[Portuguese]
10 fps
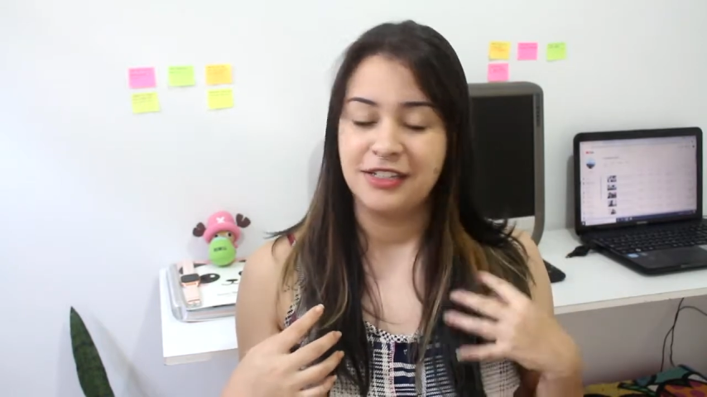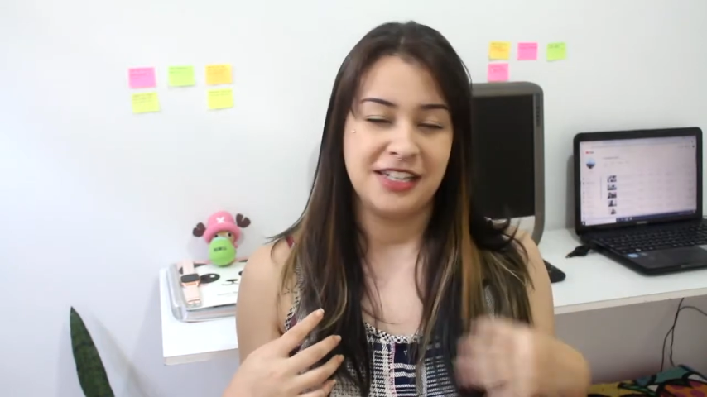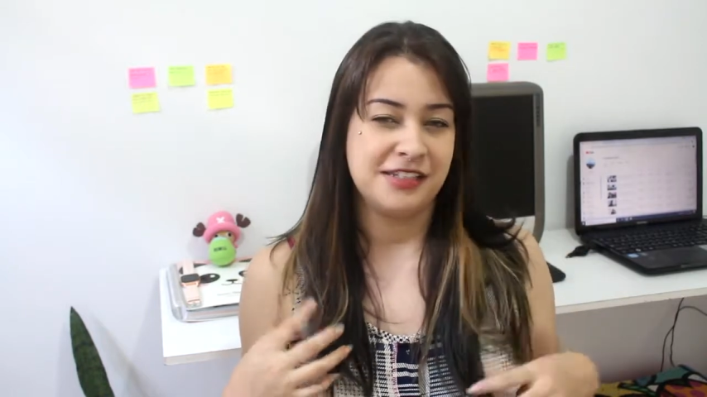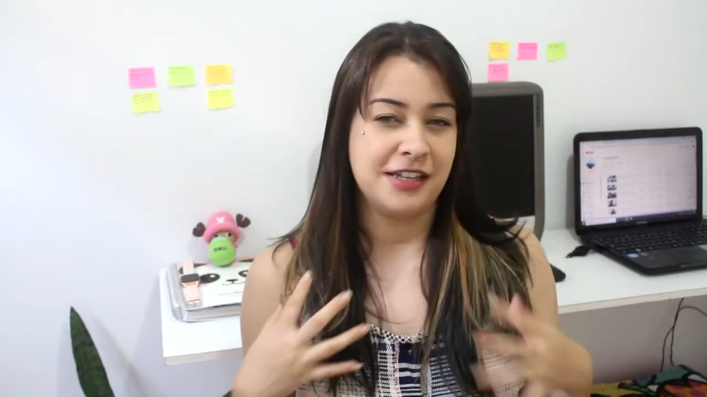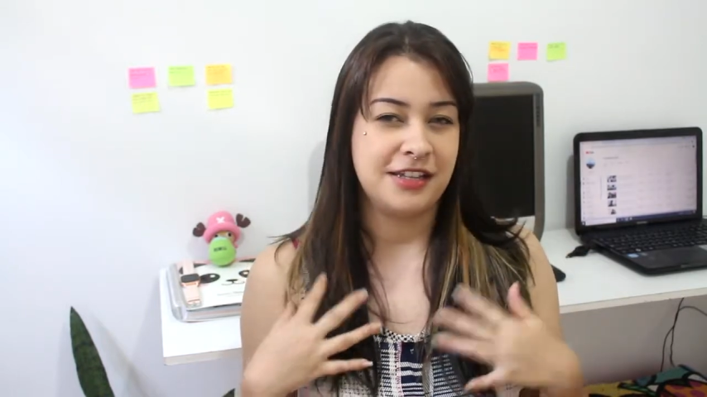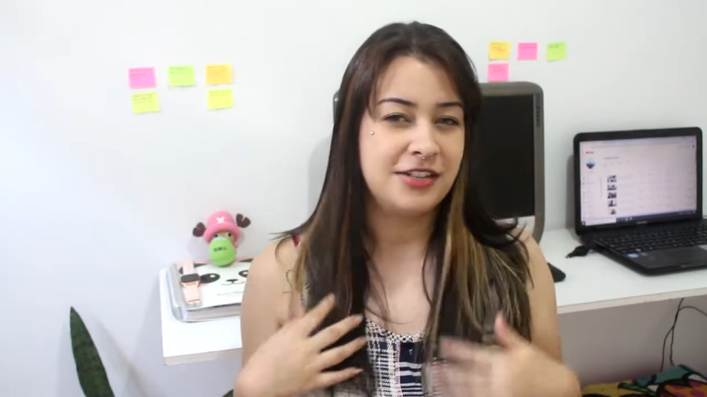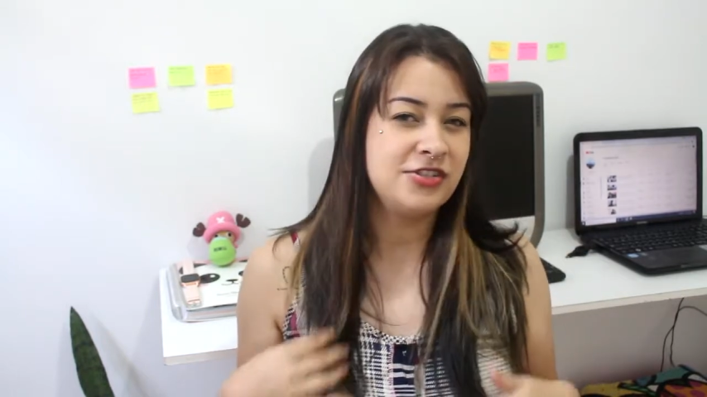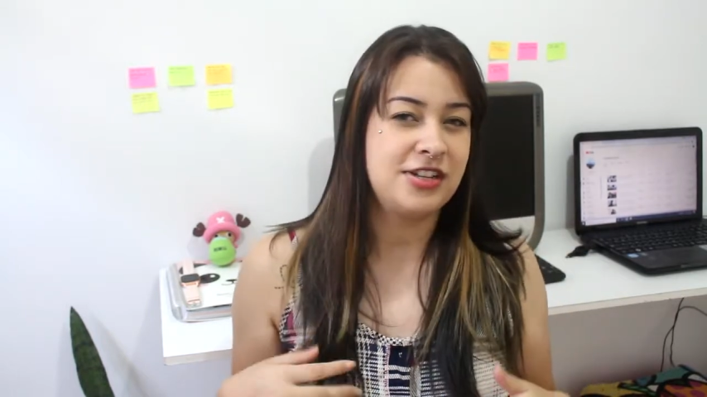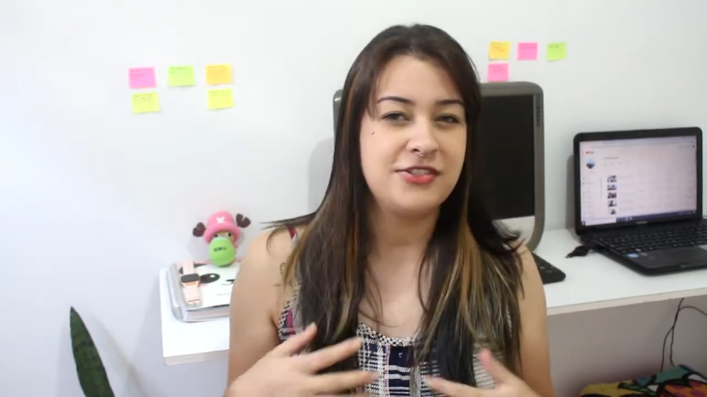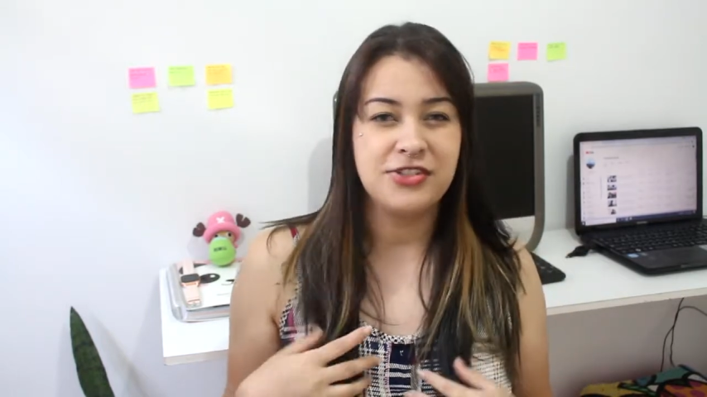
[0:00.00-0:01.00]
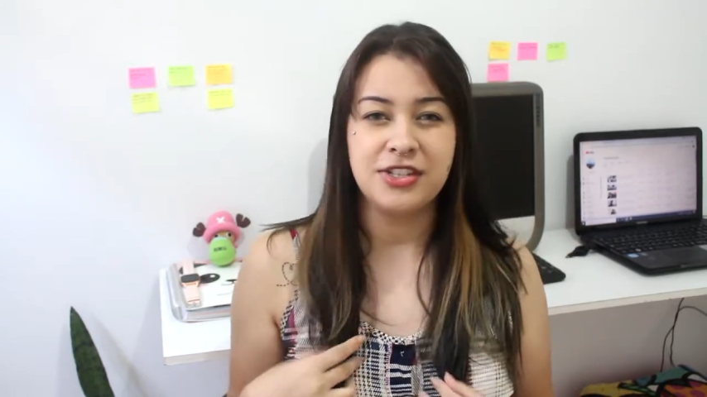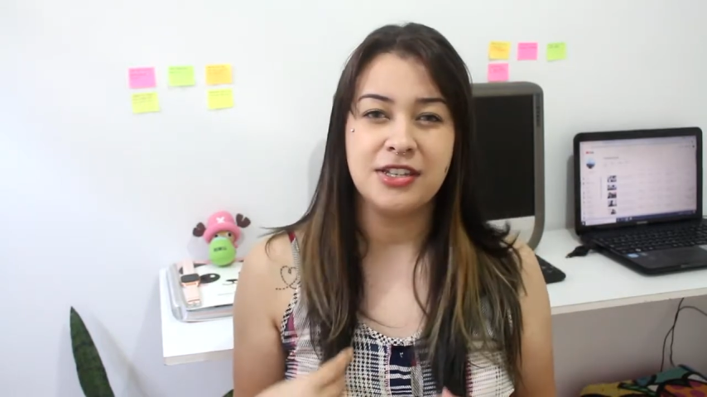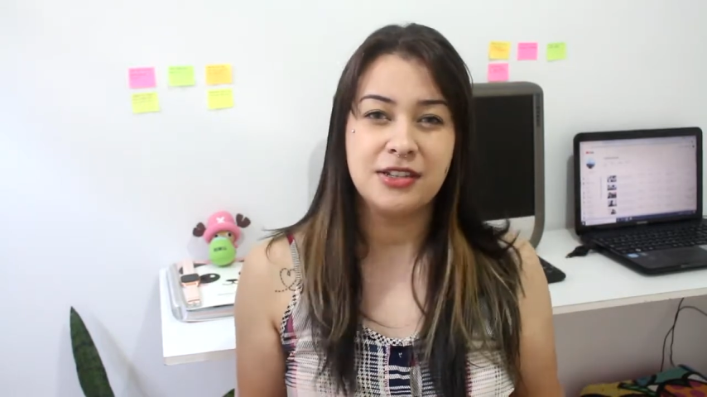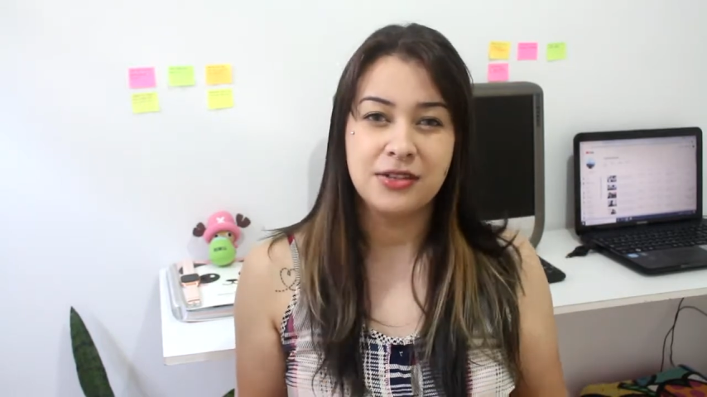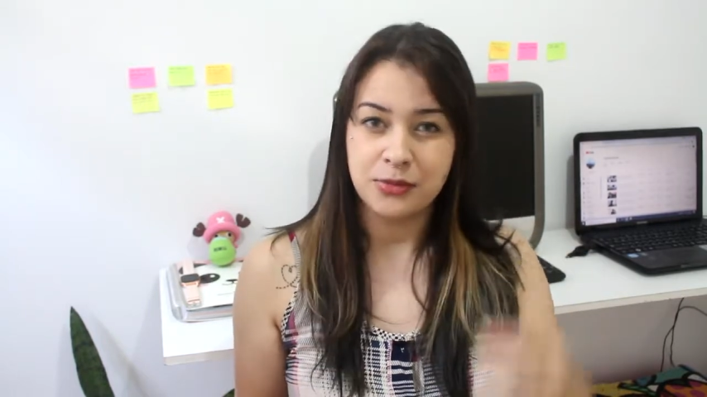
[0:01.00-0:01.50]
Esse
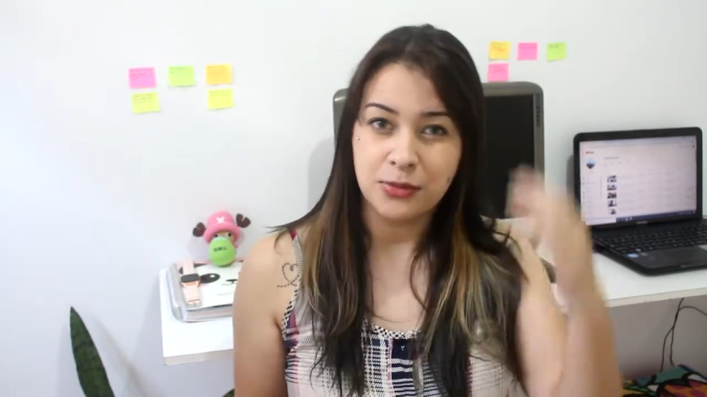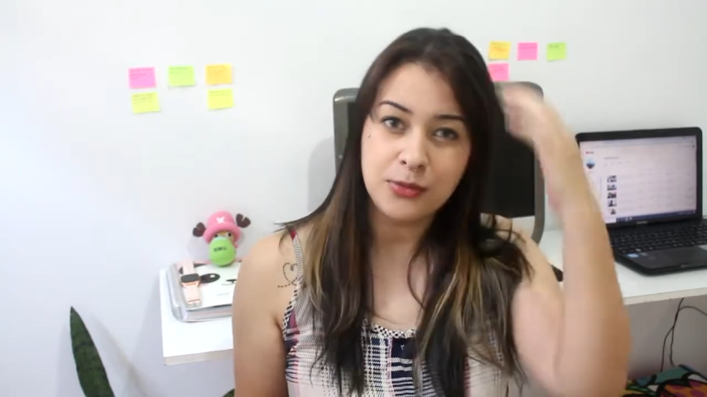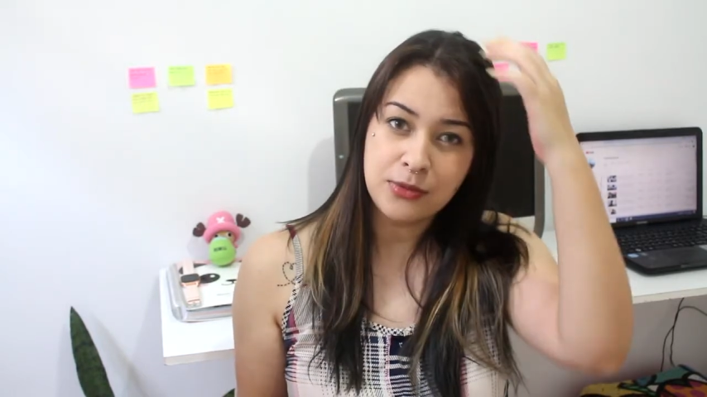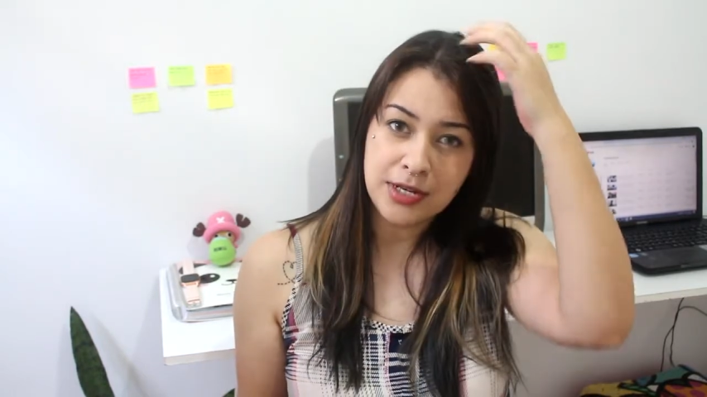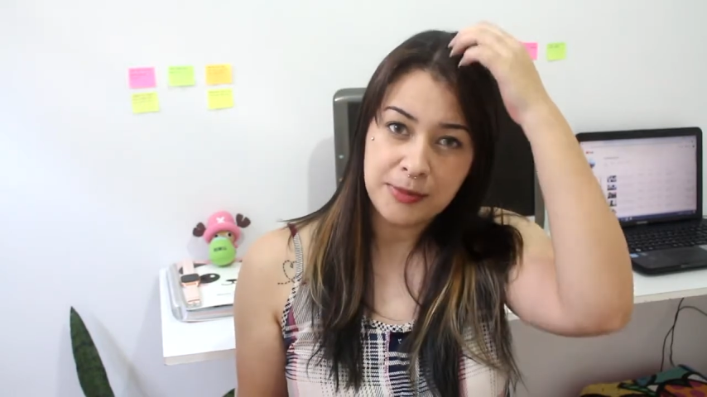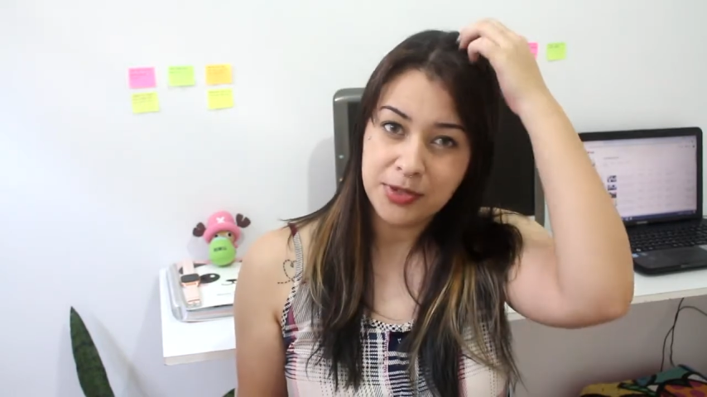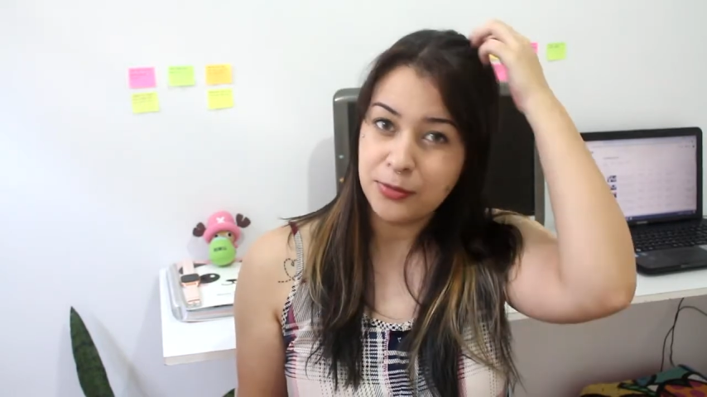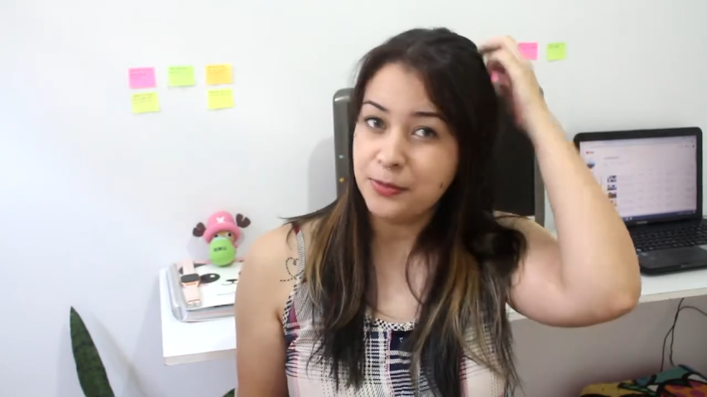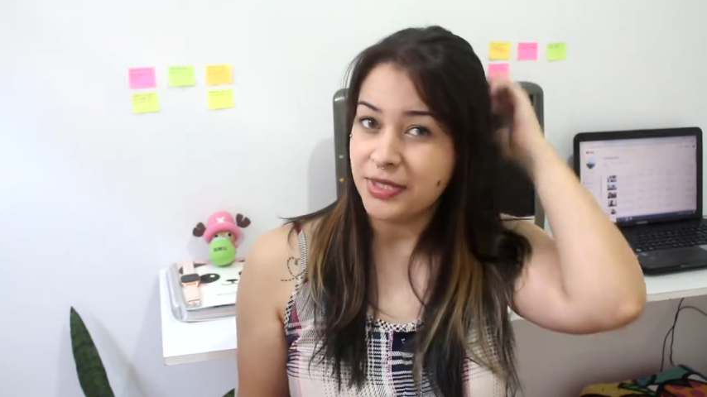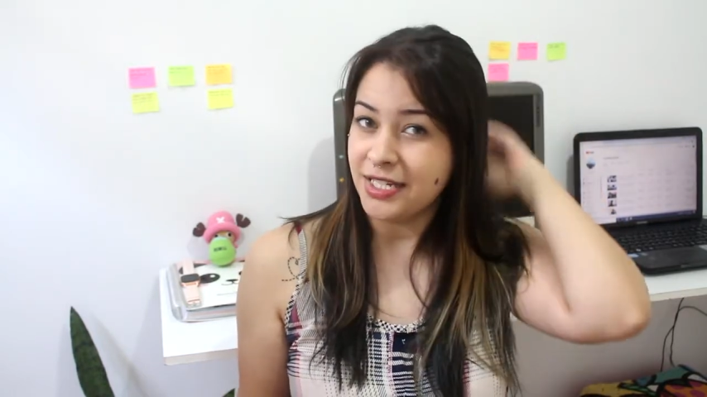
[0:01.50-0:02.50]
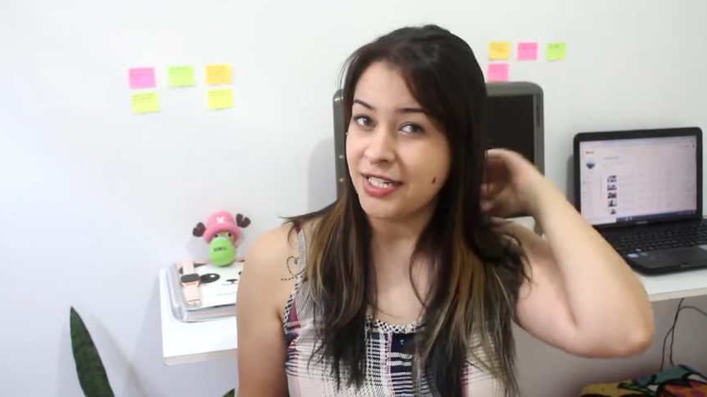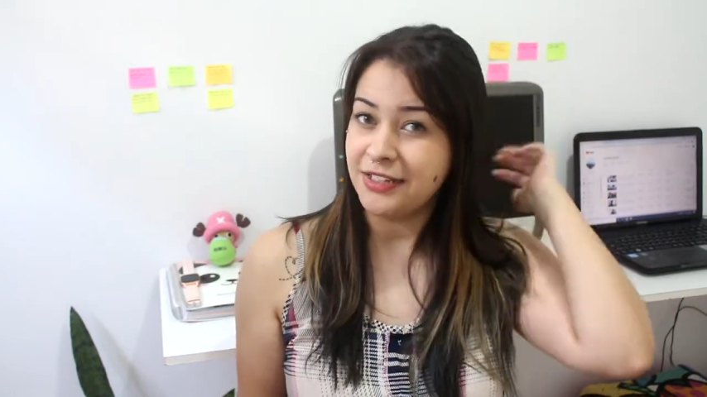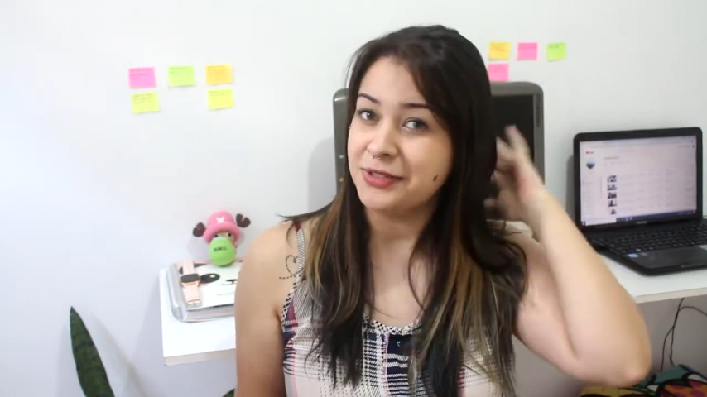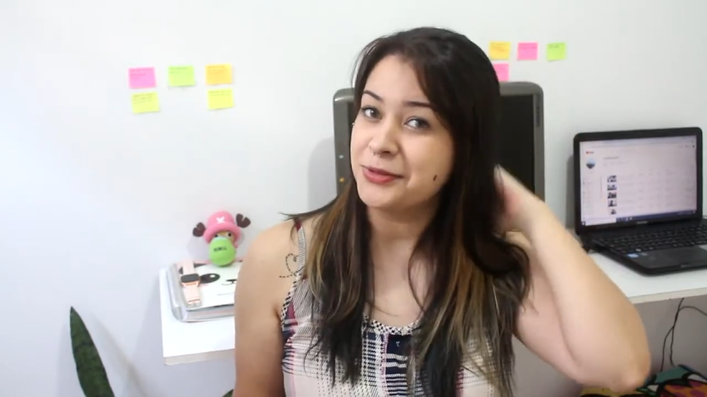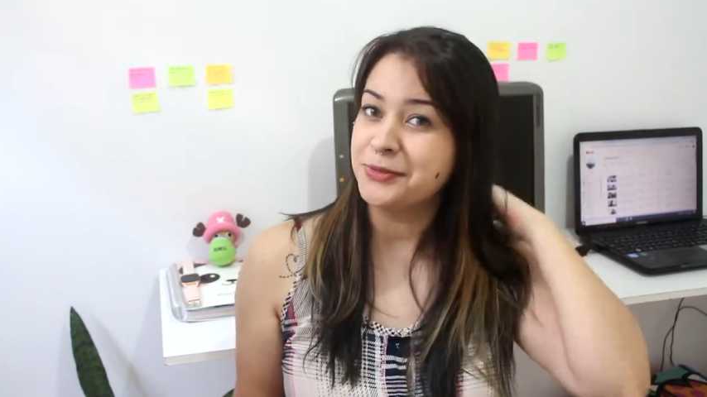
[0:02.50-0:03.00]
alaranjadinho com o cabelo
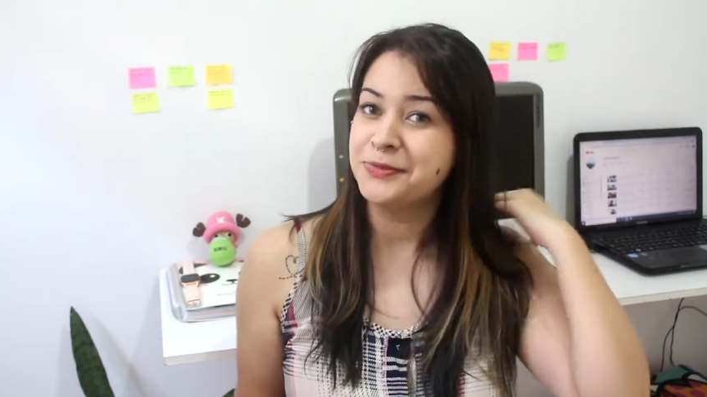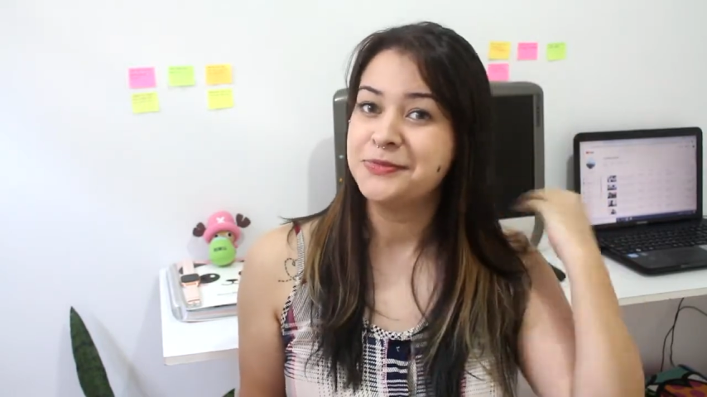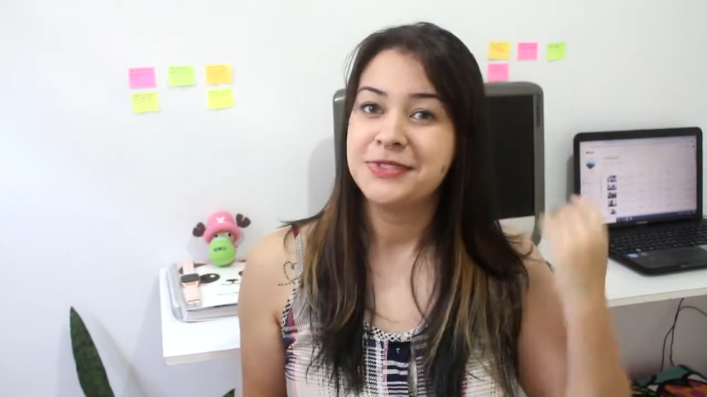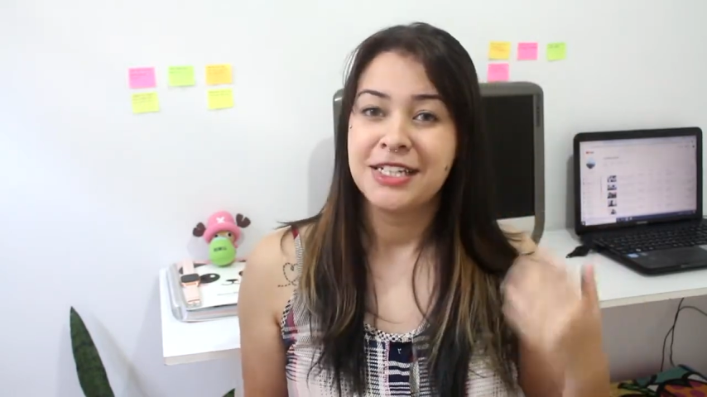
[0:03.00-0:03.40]
preto.